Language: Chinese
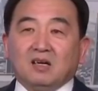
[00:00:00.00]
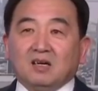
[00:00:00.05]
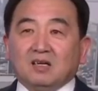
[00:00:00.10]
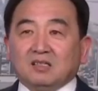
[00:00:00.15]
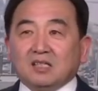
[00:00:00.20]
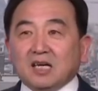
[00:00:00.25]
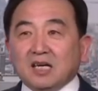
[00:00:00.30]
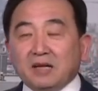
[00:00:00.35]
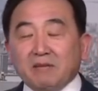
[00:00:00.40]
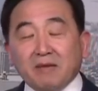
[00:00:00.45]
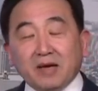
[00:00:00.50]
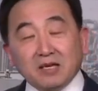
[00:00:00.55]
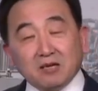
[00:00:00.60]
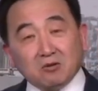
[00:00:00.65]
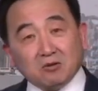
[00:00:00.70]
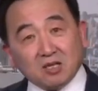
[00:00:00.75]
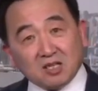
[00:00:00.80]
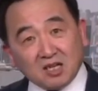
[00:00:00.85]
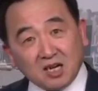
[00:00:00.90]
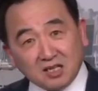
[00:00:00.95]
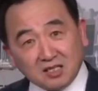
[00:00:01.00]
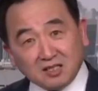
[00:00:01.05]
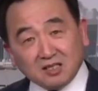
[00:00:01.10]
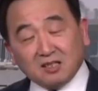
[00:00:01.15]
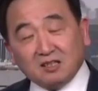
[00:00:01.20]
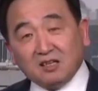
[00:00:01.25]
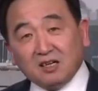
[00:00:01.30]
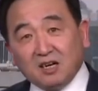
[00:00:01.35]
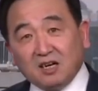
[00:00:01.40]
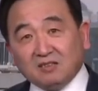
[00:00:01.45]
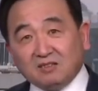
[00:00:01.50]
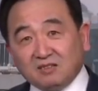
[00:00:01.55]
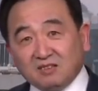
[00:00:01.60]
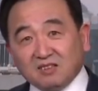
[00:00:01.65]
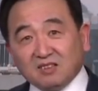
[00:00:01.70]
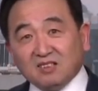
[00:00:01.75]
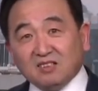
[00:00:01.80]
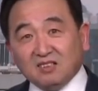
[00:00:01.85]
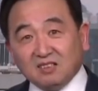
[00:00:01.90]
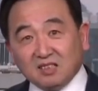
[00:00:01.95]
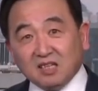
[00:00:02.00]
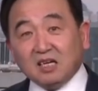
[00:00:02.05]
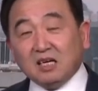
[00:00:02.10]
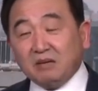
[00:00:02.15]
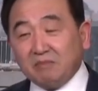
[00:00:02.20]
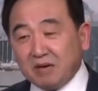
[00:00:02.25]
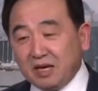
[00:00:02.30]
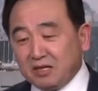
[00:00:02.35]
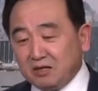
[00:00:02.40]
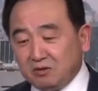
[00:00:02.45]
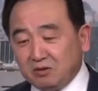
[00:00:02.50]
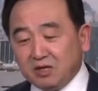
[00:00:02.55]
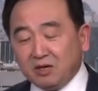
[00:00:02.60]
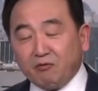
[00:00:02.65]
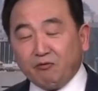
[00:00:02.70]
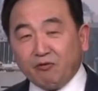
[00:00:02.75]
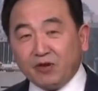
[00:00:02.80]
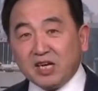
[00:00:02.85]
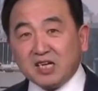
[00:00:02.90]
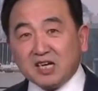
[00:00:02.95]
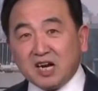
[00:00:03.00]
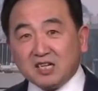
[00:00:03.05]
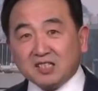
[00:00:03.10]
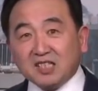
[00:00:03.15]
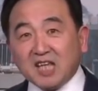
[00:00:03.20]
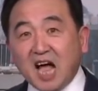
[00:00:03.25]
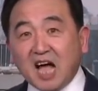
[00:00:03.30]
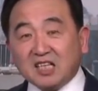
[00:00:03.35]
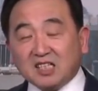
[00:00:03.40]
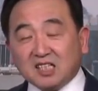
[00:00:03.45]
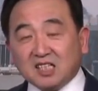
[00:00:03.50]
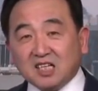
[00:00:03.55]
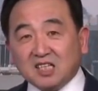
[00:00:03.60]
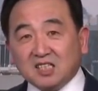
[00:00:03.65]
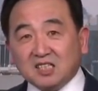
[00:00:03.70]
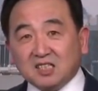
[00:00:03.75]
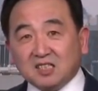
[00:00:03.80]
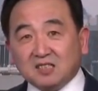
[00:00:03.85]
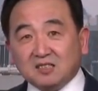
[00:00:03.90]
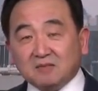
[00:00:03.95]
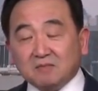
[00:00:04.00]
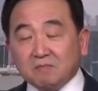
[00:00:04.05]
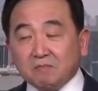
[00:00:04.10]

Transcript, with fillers: 这里面有个坑底儿啊，这里面有一个非常大的坑底儿。